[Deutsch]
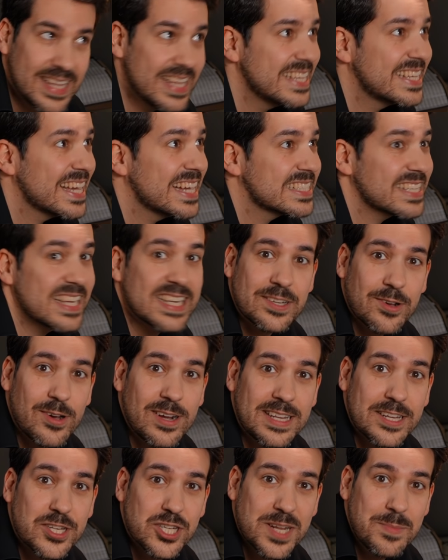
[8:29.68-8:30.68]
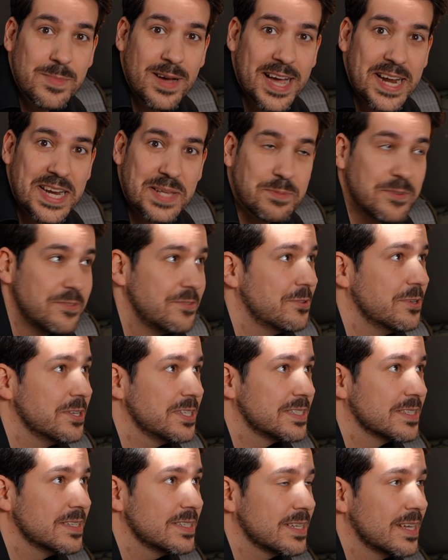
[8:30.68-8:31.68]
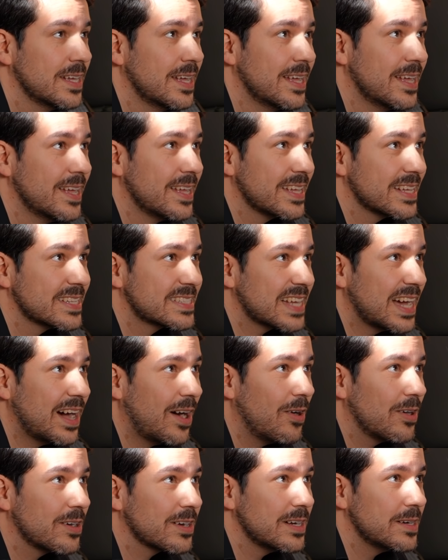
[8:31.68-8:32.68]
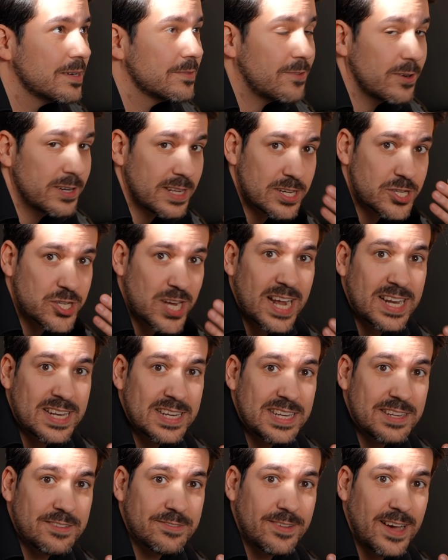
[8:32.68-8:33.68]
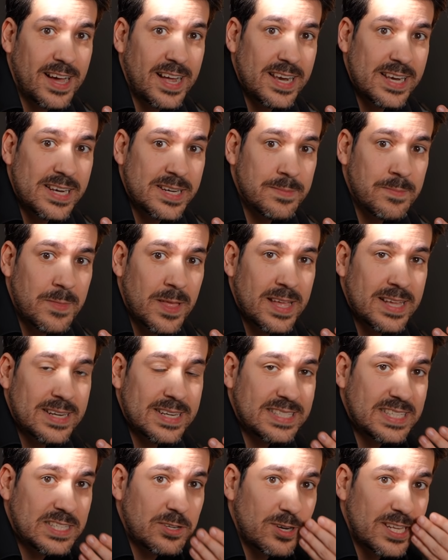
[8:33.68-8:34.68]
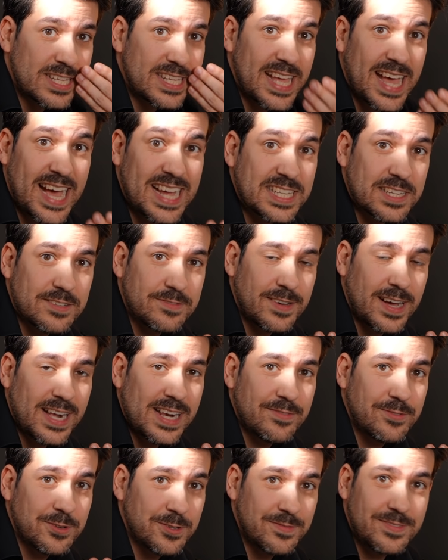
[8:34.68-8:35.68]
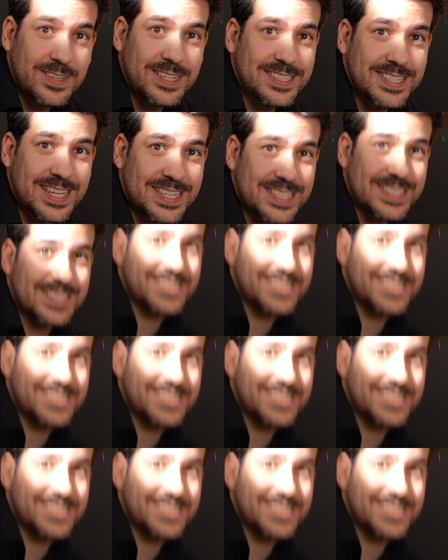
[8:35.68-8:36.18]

Ich hatte es halt deutlich schlimmer eigentlich befürchtet, jetzt auch äh, von den Schatten, die fallen, dass sie deutlich härter fallen würden. Wie gesagt, es